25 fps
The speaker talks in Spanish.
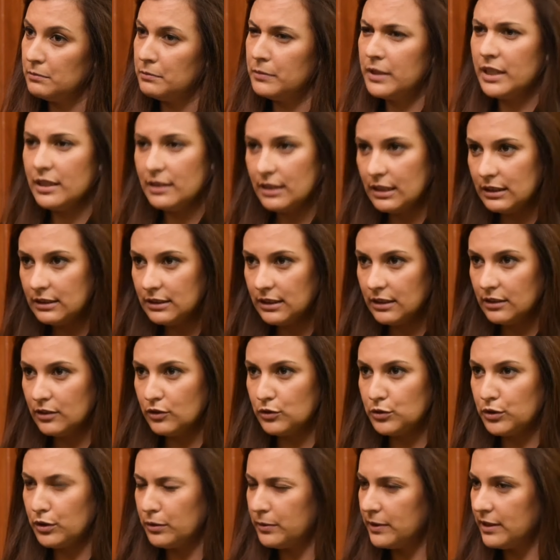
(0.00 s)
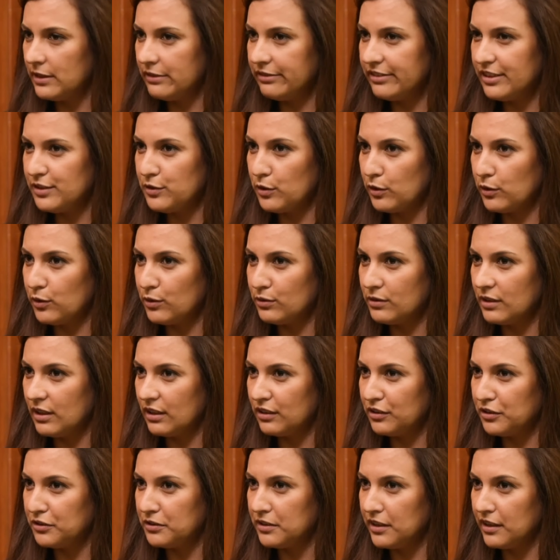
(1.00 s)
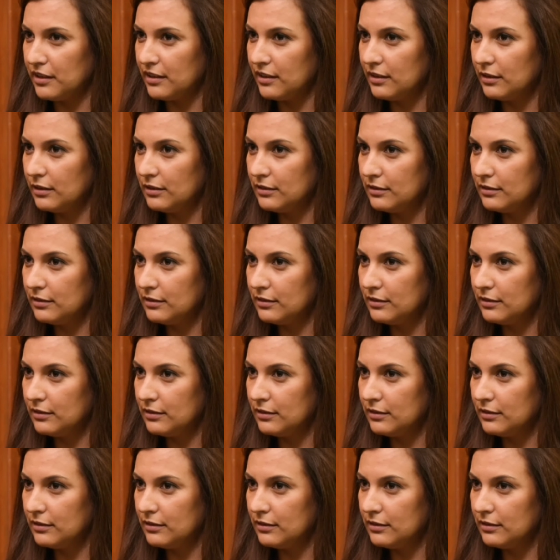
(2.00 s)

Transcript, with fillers: Brandán tiene otros beneficios que usted no tiene.